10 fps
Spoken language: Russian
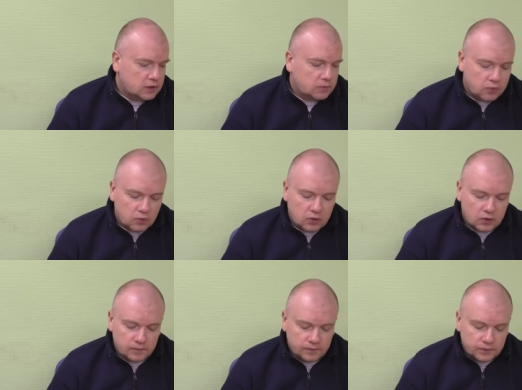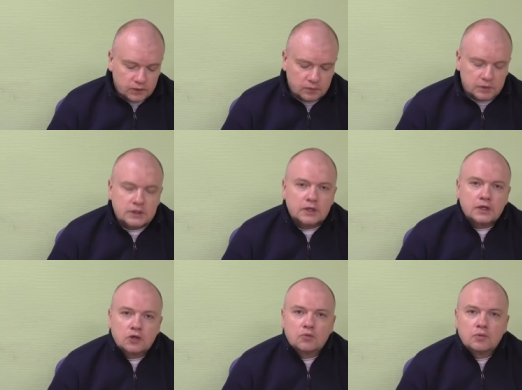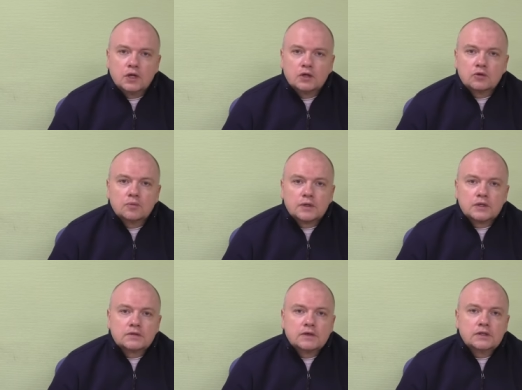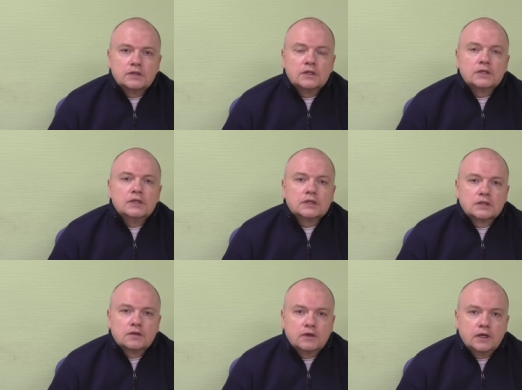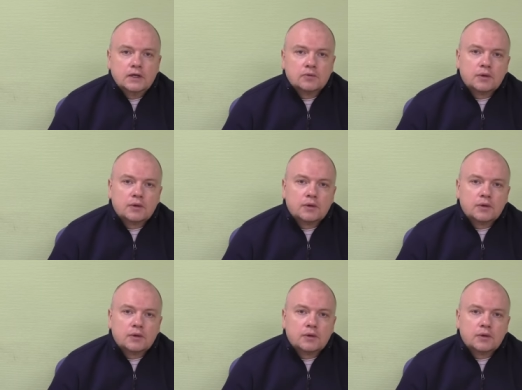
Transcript: По материалу бланку производитель не заявляет,